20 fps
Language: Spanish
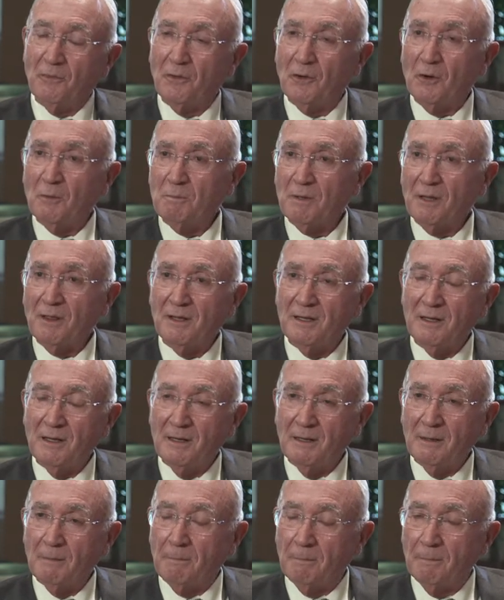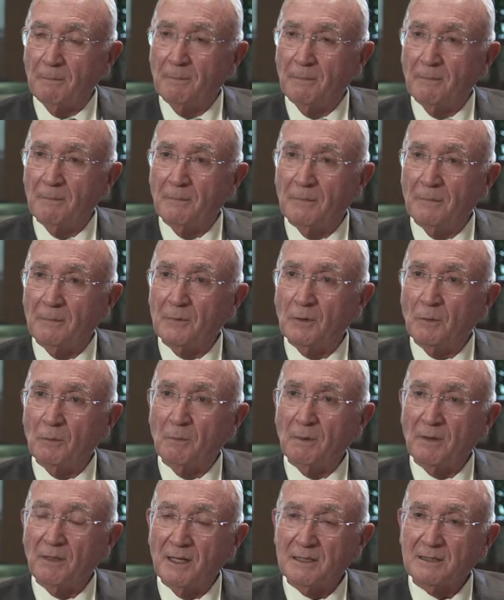Yo empecé, eh, mm, yo
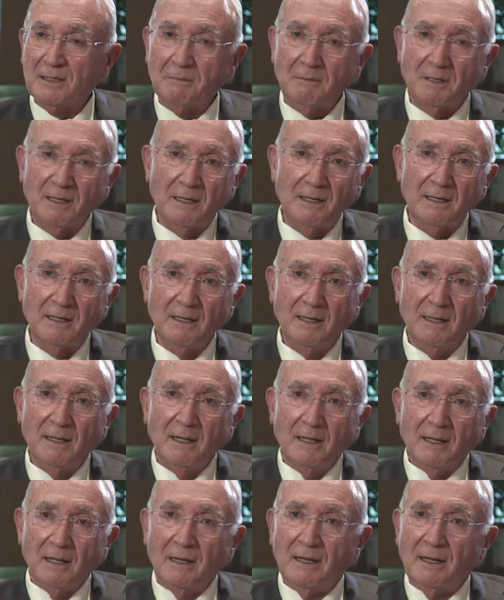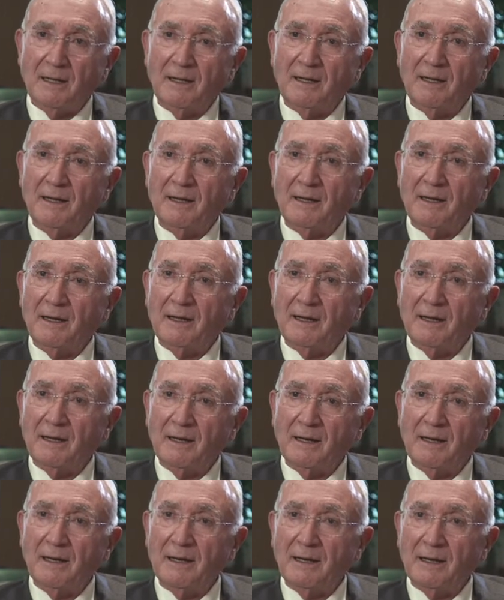empecé a trabajar eh,
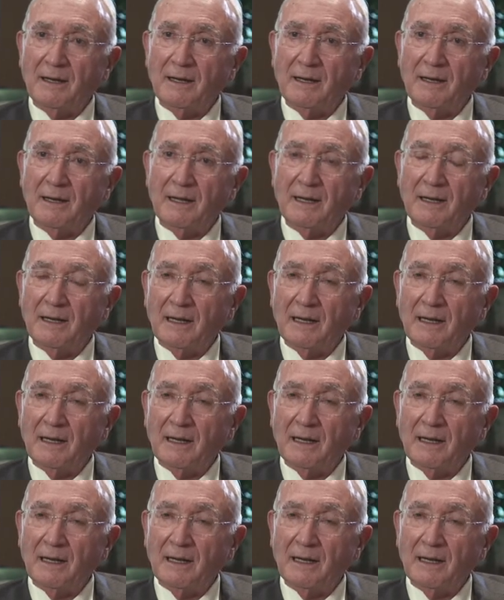en,